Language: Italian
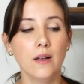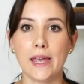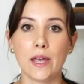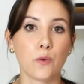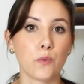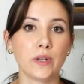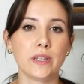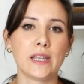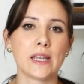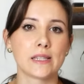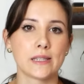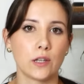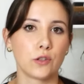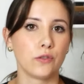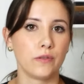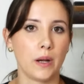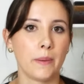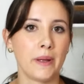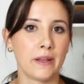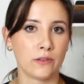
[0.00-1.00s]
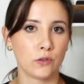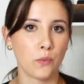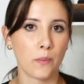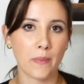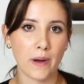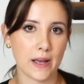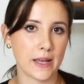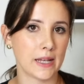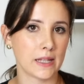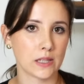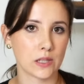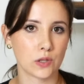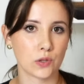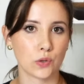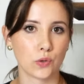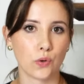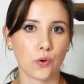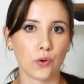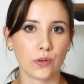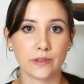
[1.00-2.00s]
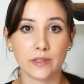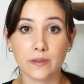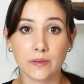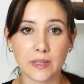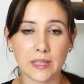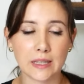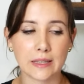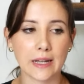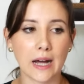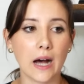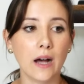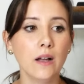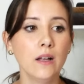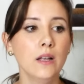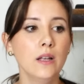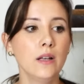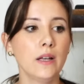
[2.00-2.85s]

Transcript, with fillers: e quindi è stato veramente un maestro di vita